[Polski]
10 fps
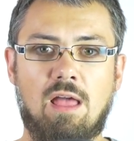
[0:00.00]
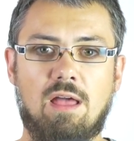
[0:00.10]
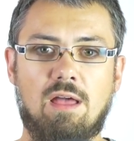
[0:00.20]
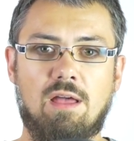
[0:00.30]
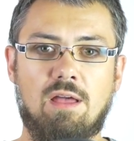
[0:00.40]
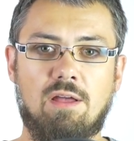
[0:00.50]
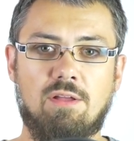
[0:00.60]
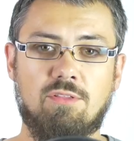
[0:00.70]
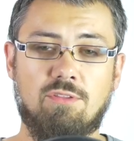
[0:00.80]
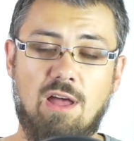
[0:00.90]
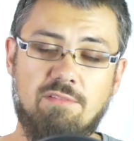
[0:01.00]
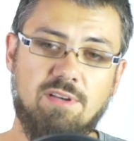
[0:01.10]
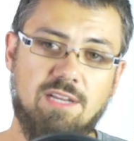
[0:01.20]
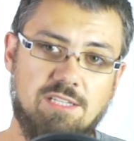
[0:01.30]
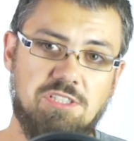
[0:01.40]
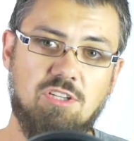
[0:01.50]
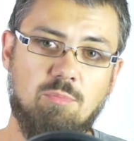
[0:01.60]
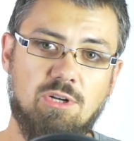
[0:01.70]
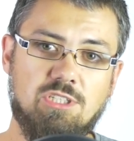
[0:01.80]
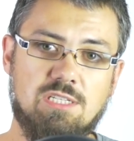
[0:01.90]
E, no a wykręcić
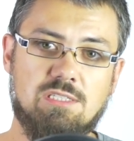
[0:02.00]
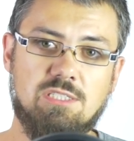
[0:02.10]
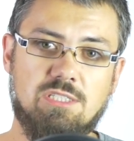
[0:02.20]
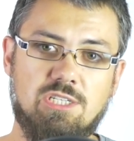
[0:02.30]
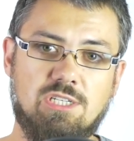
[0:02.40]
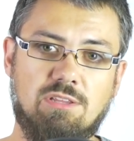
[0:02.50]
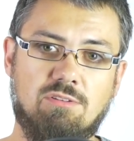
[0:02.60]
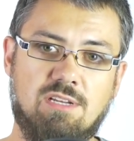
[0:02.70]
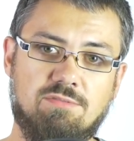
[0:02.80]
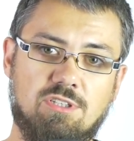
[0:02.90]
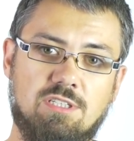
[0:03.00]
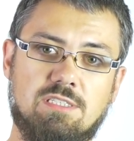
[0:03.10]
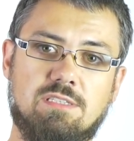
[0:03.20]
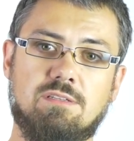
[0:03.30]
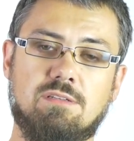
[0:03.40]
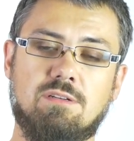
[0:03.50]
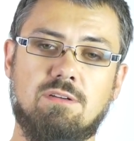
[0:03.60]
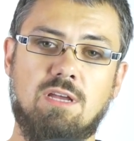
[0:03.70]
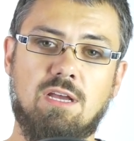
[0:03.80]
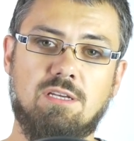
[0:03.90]
dobry czas na Śnieżkę to zawsze jest
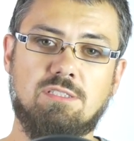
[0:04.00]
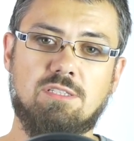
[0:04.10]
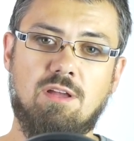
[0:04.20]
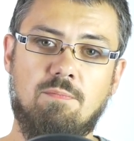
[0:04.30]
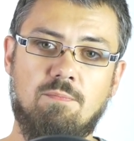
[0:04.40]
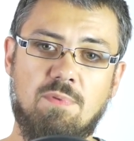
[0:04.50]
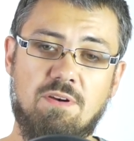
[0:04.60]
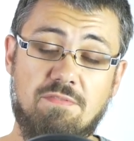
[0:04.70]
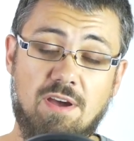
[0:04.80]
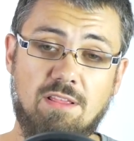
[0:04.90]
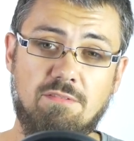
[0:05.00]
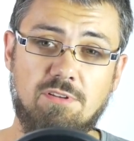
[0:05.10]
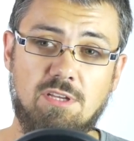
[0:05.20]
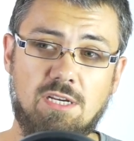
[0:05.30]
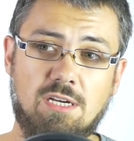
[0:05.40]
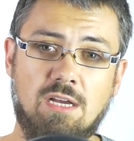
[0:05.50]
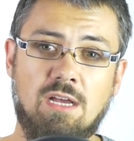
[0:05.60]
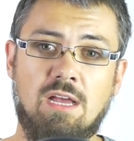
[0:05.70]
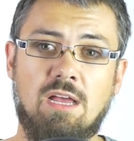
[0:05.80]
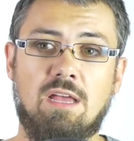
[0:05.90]
e, jakiś tam e, fajny wynik
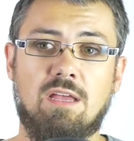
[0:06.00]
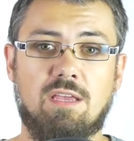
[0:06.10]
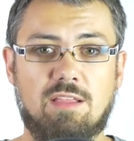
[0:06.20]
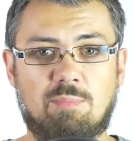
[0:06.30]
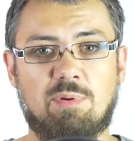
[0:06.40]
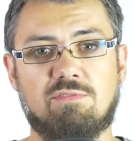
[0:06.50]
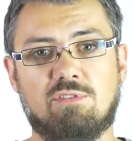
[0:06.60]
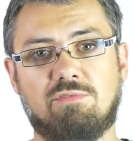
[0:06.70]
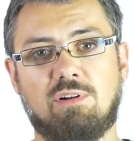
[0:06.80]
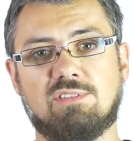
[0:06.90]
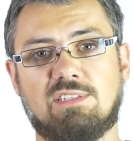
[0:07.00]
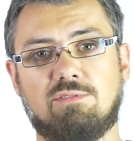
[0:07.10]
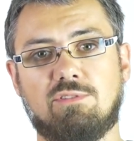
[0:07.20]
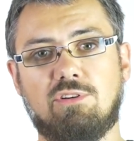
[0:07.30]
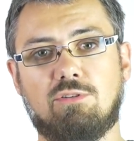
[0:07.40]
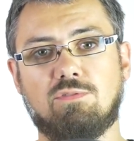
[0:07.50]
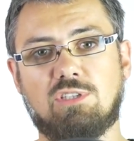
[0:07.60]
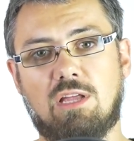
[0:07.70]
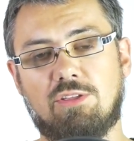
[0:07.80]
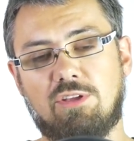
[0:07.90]
i na pewno wielu zawodników
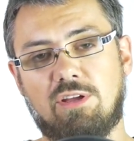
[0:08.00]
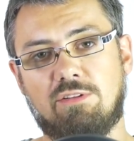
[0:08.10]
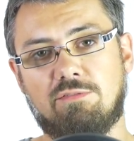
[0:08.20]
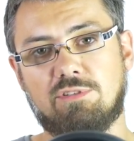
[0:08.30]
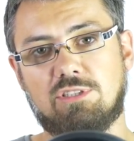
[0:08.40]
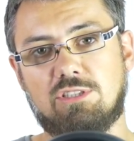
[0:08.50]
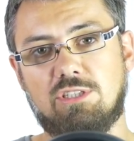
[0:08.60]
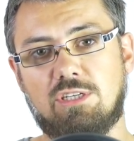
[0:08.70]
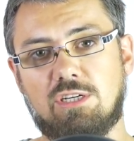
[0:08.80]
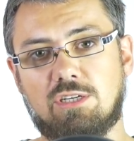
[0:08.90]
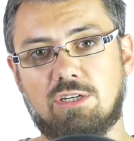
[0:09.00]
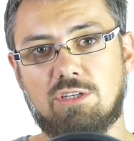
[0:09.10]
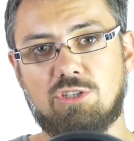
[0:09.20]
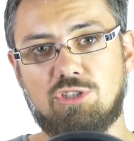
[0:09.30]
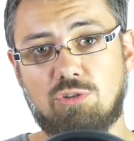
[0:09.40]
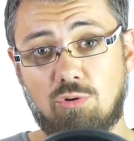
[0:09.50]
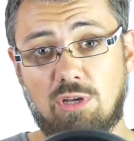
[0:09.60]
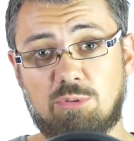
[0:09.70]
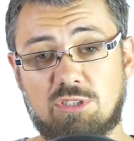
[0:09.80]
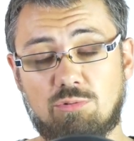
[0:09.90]
się na ten wyścig
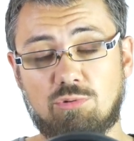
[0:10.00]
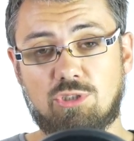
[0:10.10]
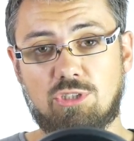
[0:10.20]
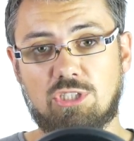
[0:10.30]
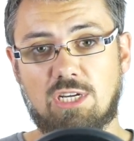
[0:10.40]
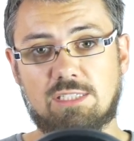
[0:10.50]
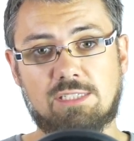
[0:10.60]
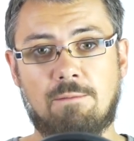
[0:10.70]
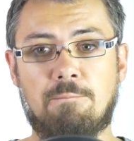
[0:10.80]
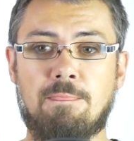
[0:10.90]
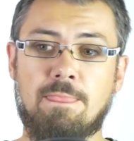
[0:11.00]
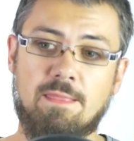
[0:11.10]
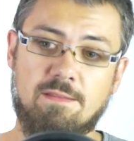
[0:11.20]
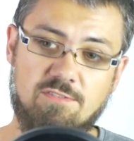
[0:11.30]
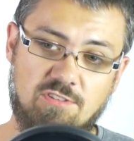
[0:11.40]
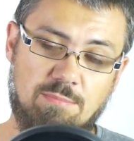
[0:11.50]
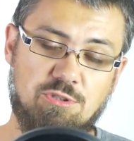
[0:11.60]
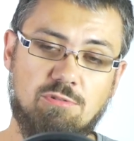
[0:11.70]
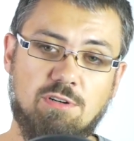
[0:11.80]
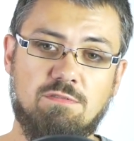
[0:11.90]
szykuje przez dłuższy czas, co na
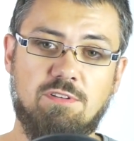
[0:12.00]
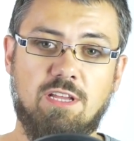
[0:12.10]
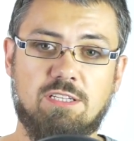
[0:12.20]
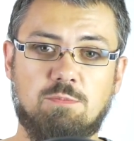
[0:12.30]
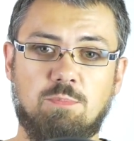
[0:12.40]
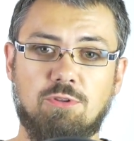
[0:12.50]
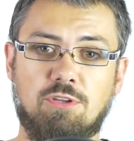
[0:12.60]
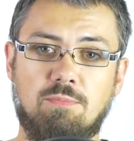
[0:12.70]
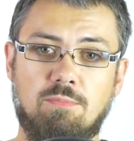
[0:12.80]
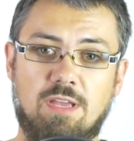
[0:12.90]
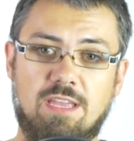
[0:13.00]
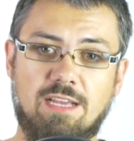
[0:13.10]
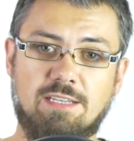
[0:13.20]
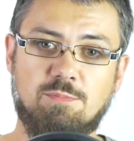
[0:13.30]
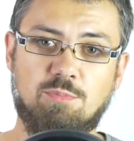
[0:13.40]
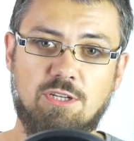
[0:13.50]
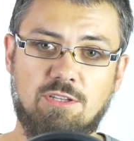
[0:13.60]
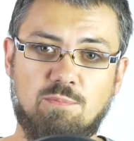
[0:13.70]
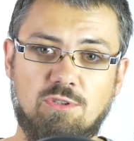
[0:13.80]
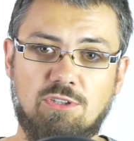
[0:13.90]
przykład widać po tym, jaki
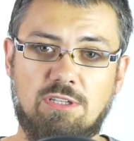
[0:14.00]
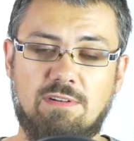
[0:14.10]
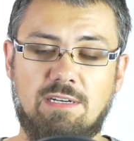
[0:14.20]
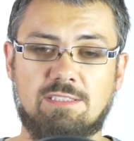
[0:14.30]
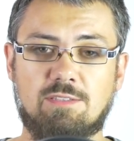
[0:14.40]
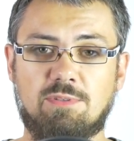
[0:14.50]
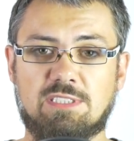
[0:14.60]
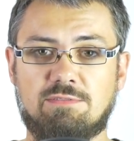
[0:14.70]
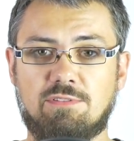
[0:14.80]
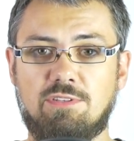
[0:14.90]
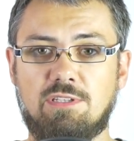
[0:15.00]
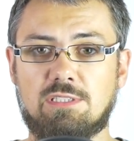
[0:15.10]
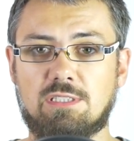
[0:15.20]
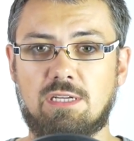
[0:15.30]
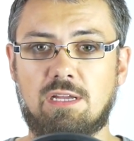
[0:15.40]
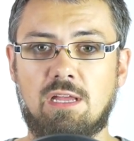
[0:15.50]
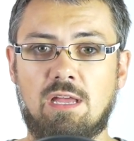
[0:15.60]
sprzęt przygotowali sobie zawodnicy